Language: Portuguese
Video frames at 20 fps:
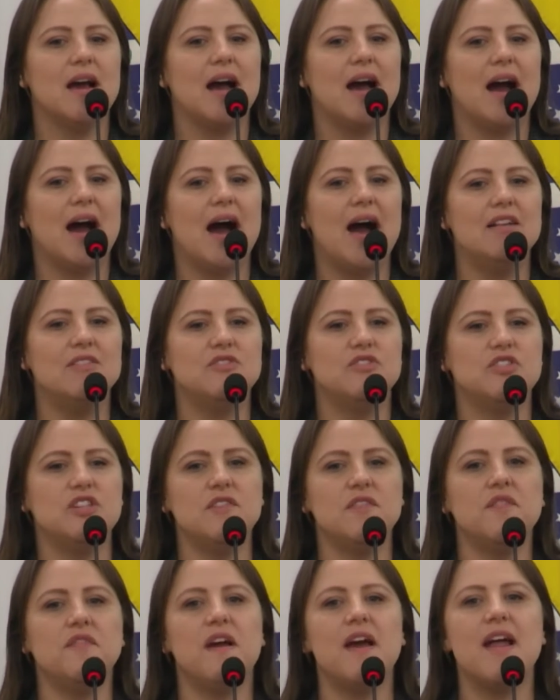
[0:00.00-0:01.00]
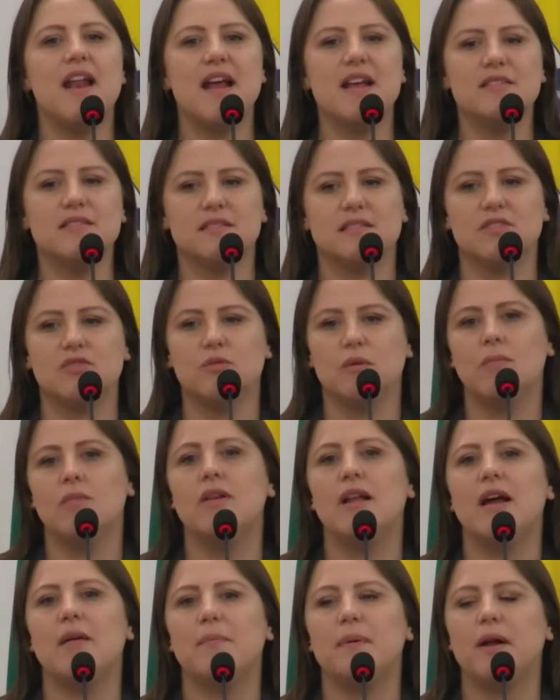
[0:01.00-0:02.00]
a diferença de uma
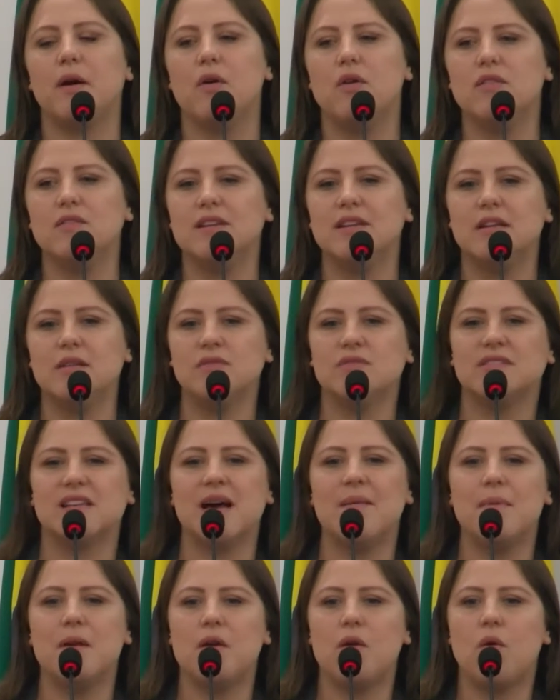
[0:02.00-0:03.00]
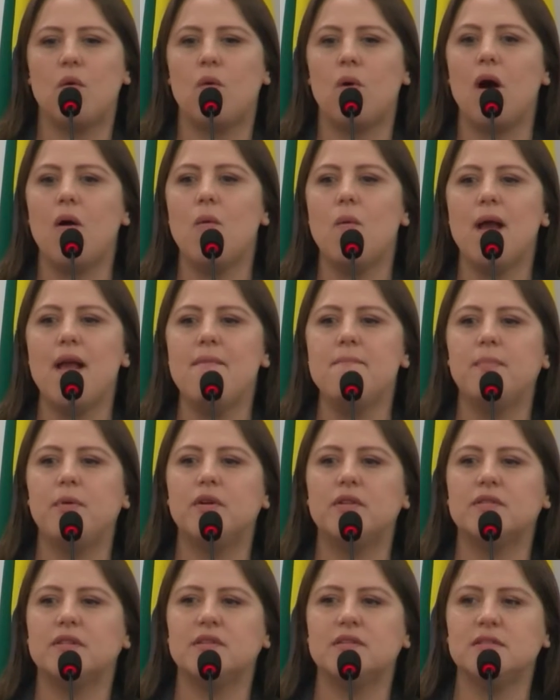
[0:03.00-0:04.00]
mulher para outra e não sabe qual é a
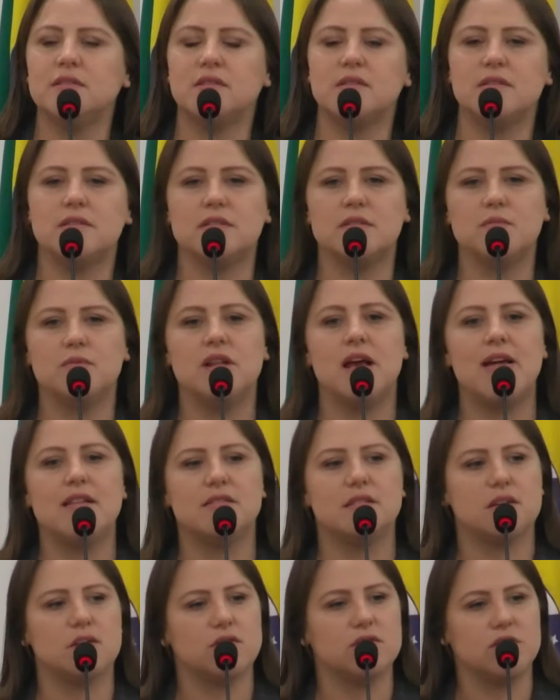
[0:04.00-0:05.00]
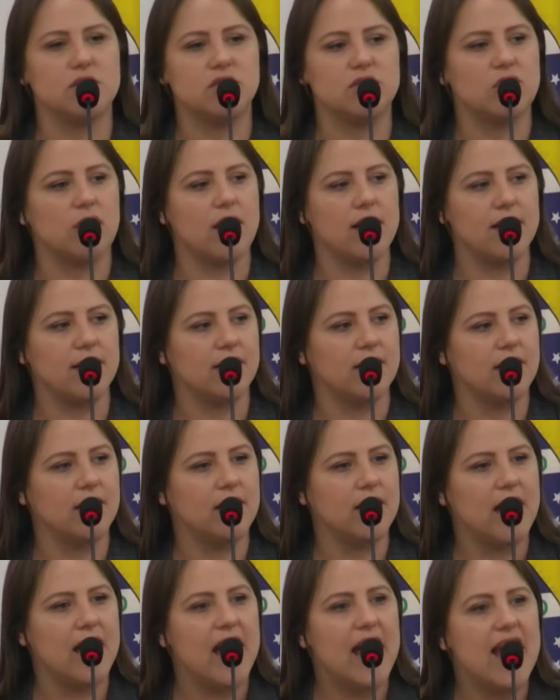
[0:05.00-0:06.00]
importância dessas mulheres na nossa história.
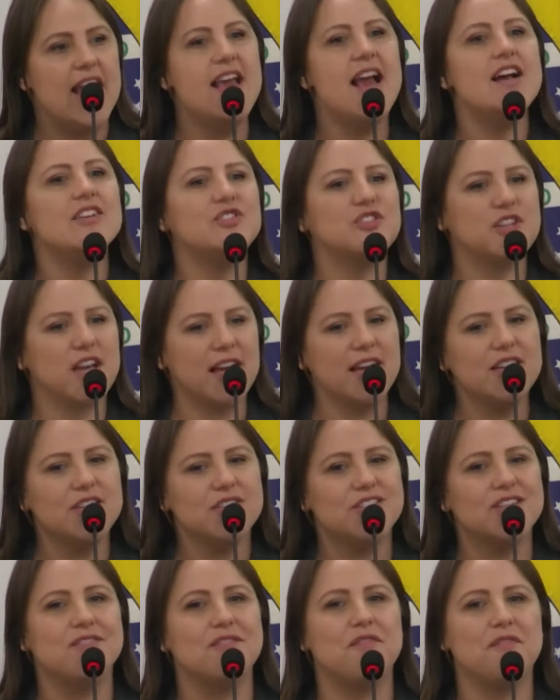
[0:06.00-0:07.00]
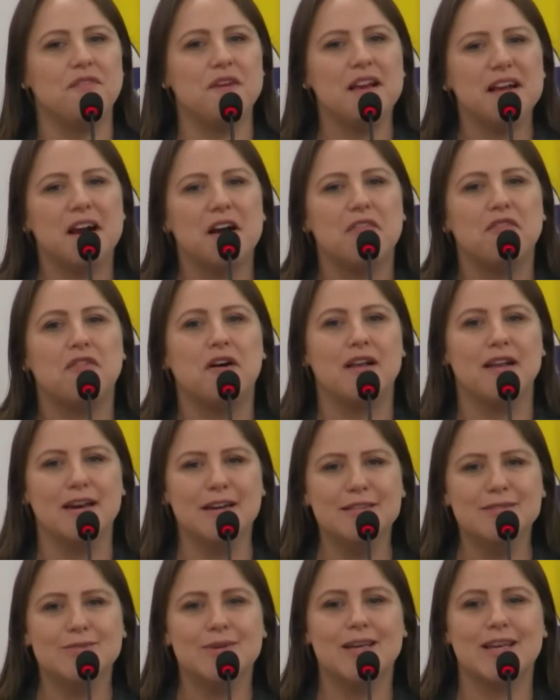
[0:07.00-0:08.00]
E a gente fica
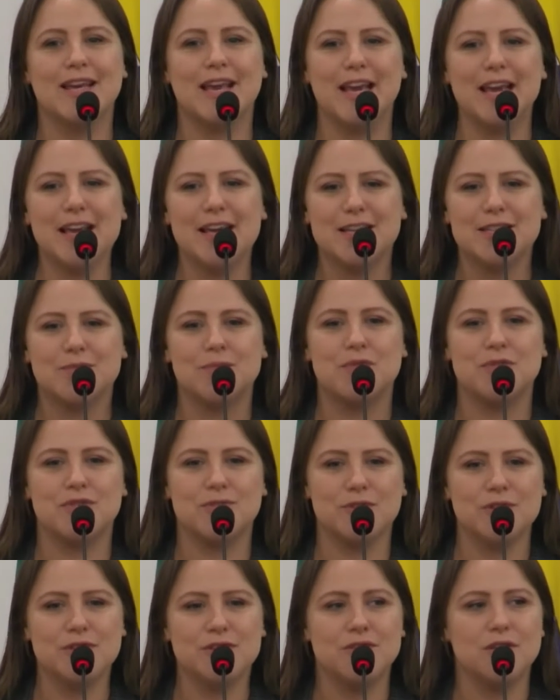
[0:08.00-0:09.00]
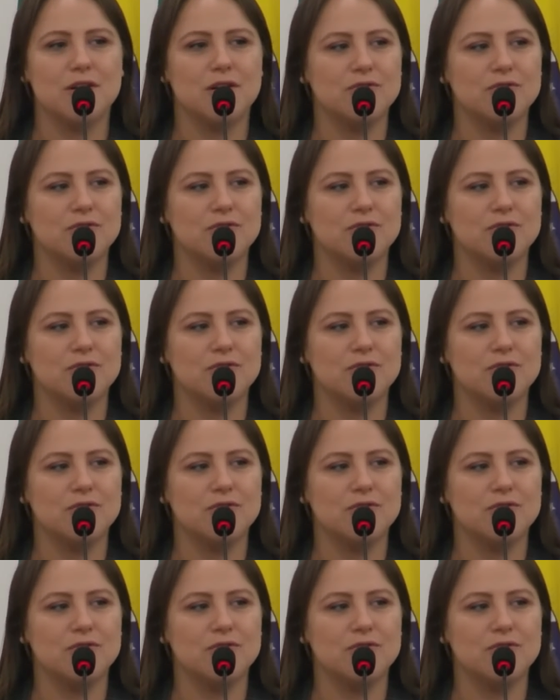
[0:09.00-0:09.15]
falando aqui, as pessoas ficam